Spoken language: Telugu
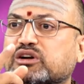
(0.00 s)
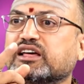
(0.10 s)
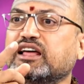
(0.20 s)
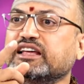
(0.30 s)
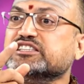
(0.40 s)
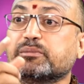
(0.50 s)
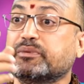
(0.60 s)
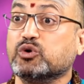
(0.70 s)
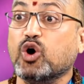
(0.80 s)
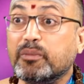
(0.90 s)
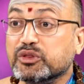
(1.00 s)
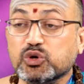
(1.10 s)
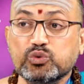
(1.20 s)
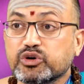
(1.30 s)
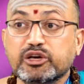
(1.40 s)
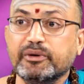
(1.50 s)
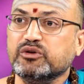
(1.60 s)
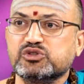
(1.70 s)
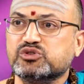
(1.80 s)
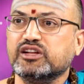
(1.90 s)
కొట్టాలి అని చెప్పి కోపంతో
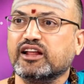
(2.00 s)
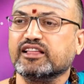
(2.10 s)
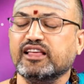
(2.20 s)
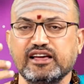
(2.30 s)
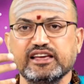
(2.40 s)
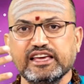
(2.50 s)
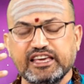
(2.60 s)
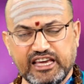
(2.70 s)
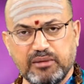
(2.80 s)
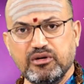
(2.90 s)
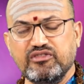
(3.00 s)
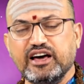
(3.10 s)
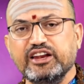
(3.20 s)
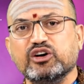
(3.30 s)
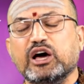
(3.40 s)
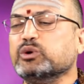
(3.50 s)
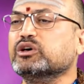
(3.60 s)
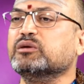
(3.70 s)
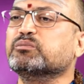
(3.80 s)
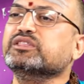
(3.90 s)
ఊగిపోయి వస్తుంటారు కదా ఈ అమ్మవారి యొక్క
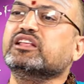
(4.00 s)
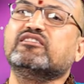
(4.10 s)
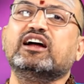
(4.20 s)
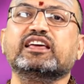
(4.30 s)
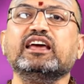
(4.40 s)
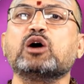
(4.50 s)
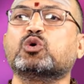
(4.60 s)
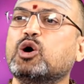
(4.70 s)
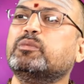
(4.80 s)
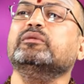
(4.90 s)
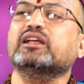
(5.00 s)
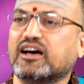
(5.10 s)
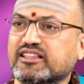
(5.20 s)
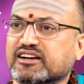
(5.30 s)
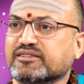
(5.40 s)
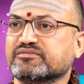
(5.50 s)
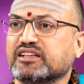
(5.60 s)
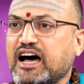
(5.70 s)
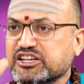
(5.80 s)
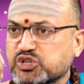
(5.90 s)
అనుగ్రహం పొందిన వాడికి ఆ కోపమే రాదట
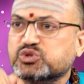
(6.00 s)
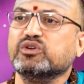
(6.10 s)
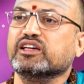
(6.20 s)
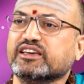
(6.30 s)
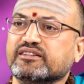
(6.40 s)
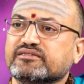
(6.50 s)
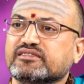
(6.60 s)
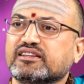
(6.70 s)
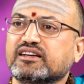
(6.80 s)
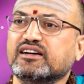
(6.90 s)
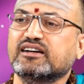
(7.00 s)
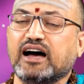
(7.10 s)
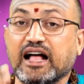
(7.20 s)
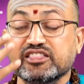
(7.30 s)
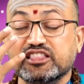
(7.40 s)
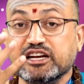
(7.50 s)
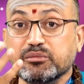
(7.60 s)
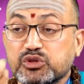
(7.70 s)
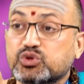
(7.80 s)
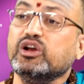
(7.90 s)
ఆ శత్రువులకి అంతటి
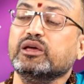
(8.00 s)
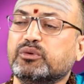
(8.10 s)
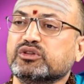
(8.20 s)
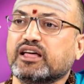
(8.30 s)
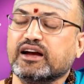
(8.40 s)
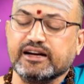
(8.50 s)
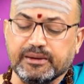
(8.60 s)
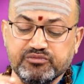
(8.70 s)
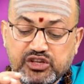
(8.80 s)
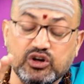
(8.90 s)
మిత్రులైపోతారట ఈ